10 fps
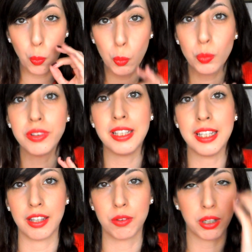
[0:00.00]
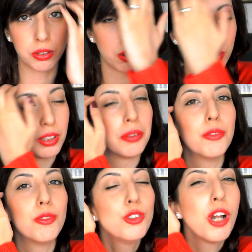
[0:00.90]
un 10, un
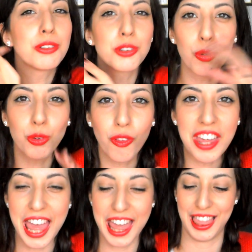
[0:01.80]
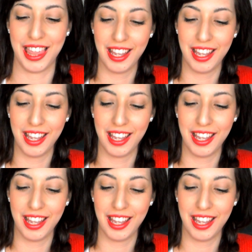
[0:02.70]
absoluto, un absoluto 10.